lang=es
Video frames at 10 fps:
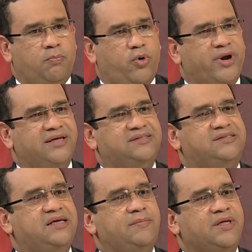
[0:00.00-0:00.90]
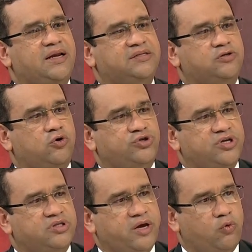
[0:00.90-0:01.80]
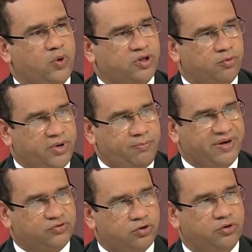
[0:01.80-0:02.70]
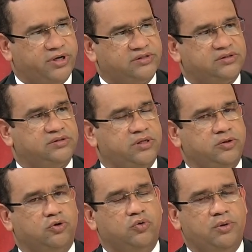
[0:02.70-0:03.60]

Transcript: por encima de las 84 mil personas en todo el